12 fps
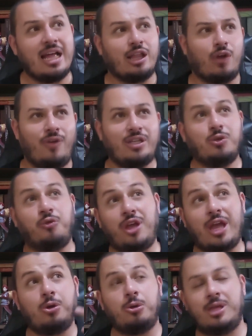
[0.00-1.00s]
talvez não
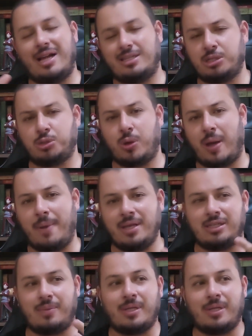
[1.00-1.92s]
fiquem grudadas na sua cabeça,